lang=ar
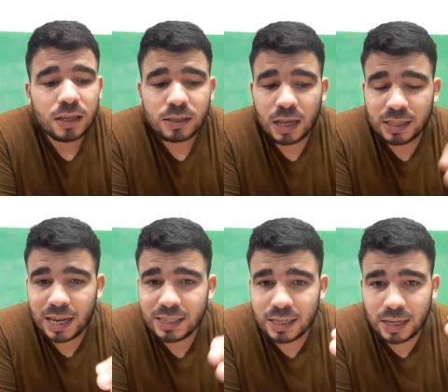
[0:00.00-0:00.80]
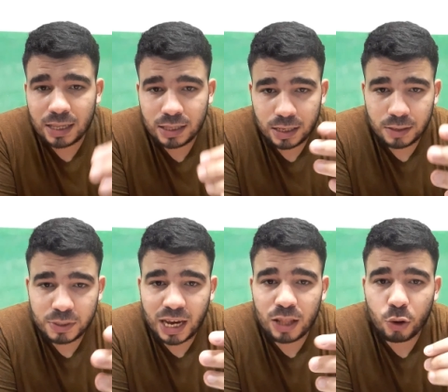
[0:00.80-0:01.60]
سأتحدث عن
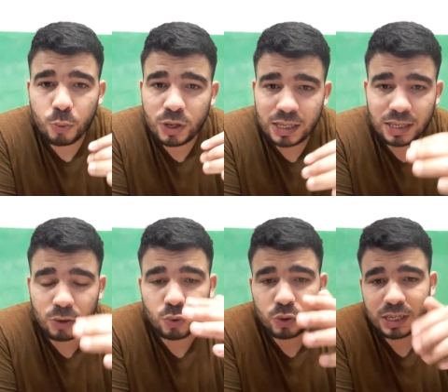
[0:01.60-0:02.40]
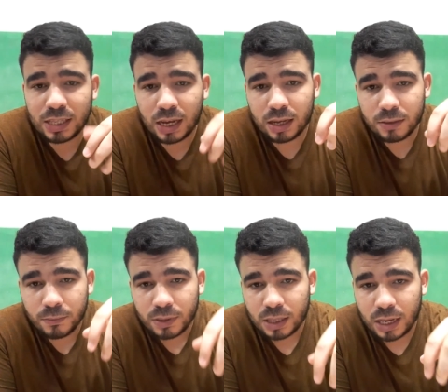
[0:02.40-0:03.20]
امتحان القبول الذي يكون إذا
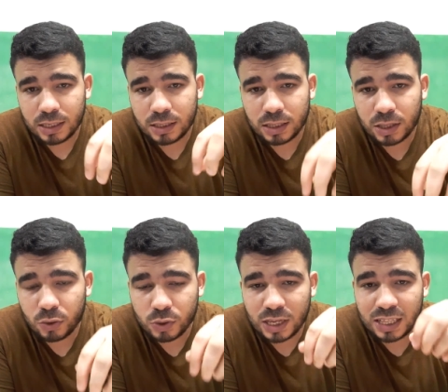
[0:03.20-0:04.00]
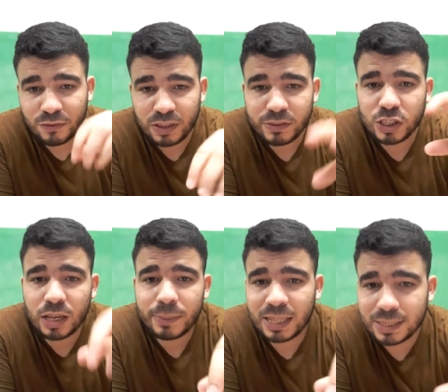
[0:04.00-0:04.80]
يعني ستدرس يعني في نفس
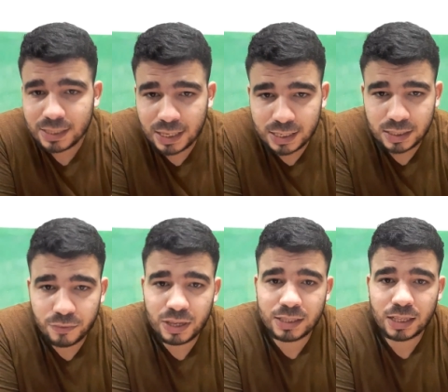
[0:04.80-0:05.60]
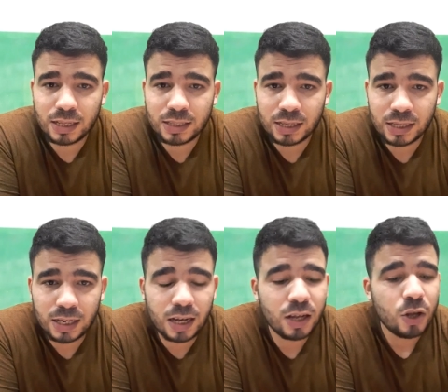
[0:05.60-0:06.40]
الجامعة التي درست فيها السنة
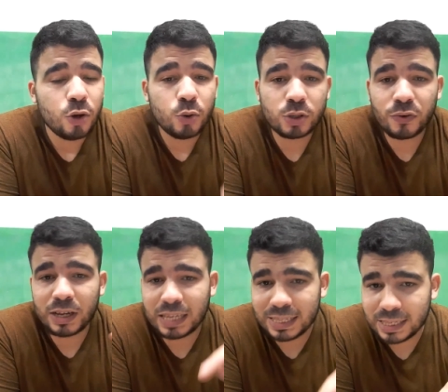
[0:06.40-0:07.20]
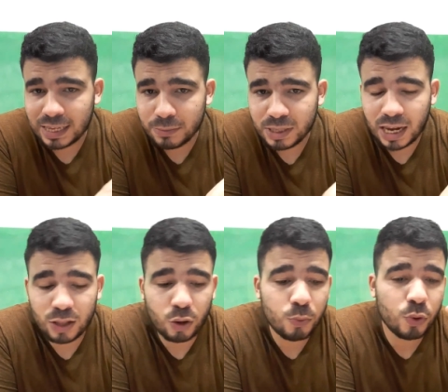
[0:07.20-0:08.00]
التحضيرية وسوف أتحدث عن امتحان
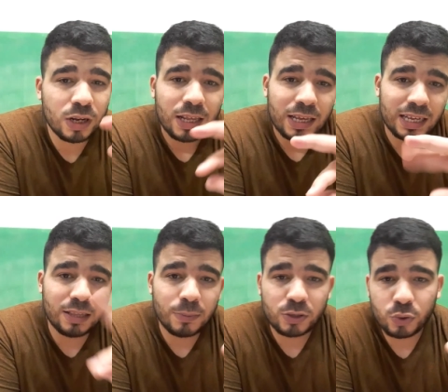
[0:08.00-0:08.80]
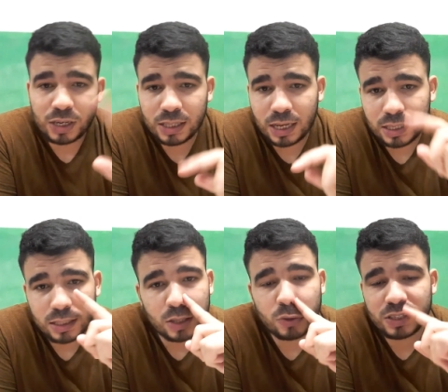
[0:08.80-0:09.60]
القبول عندما تريد يعني
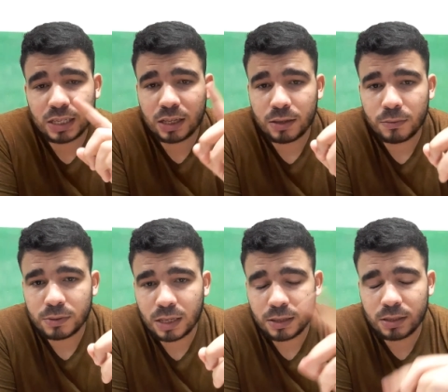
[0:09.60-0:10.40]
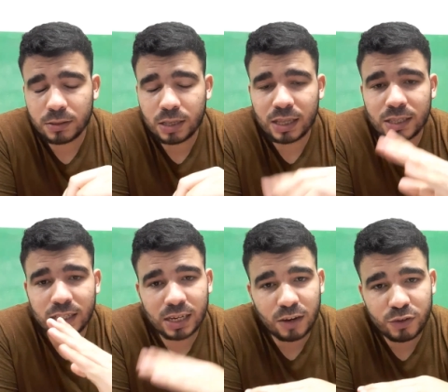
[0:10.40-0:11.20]
تدرس سنة
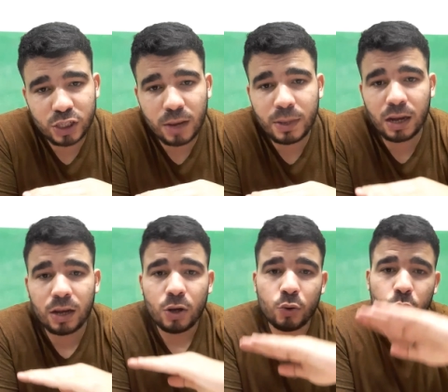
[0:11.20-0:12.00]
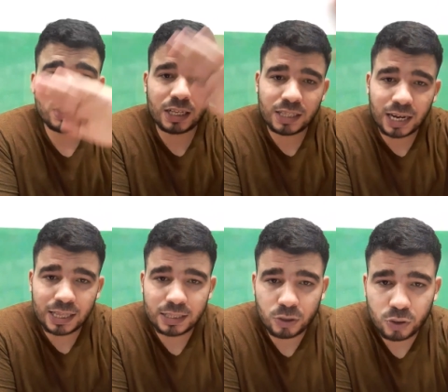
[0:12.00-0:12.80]
تحضيرية في جامعة وتنتقل
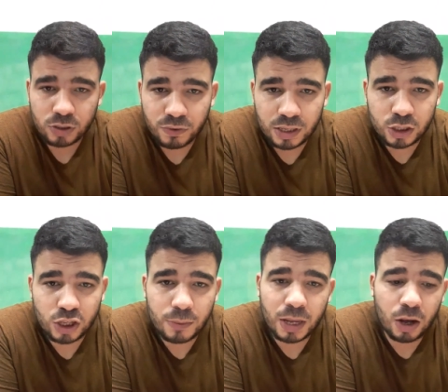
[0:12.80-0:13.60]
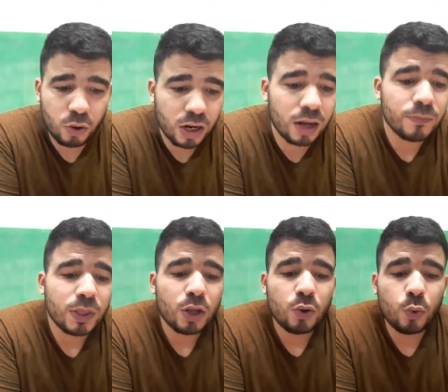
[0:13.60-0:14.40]
لتدرس في جامعة أخرى
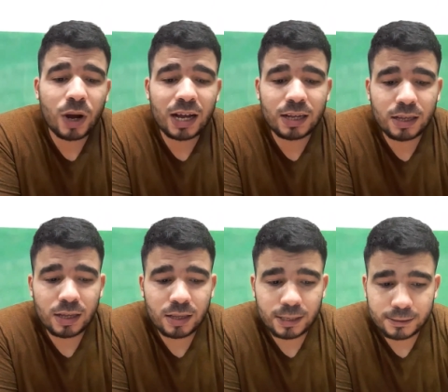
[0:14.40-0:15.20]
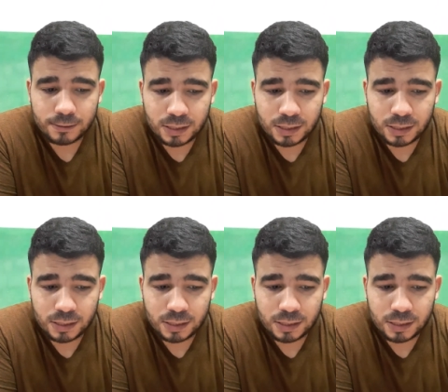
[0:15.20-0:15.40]
آه،